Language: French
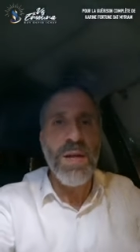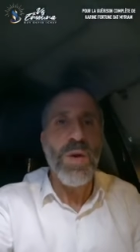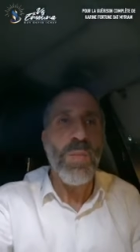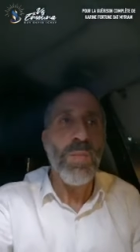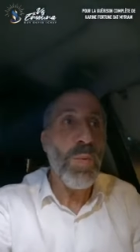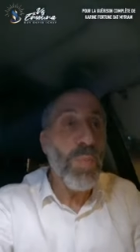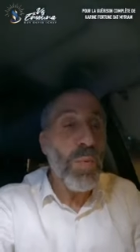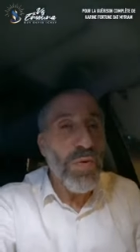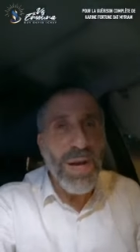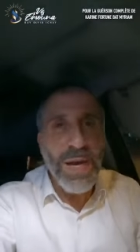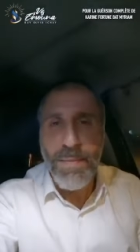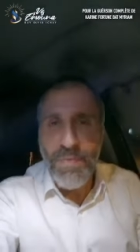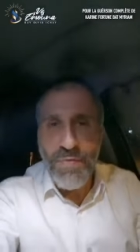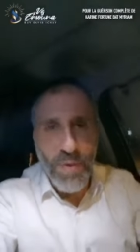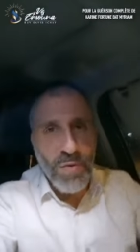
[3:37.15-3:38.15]
Mon bon frère, il
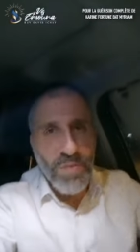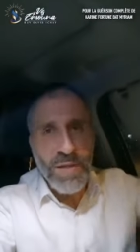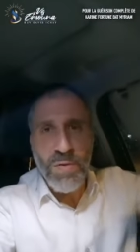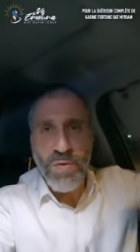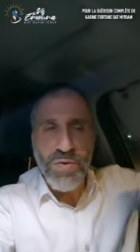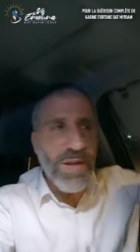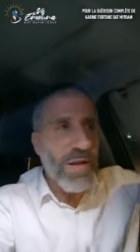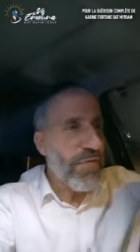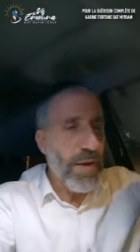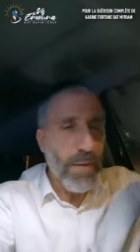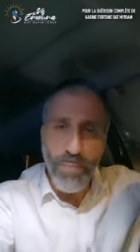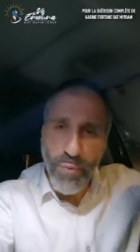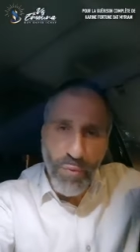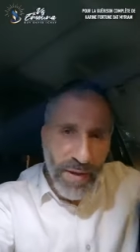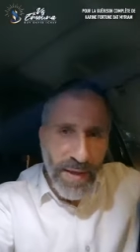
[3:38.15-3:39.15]
m'a fait rentrer dans une affaire
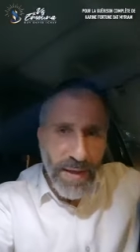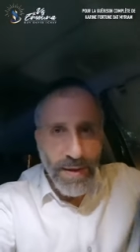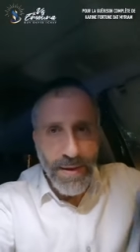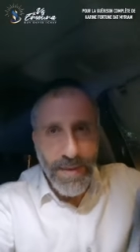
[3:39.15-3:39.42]
pourrie.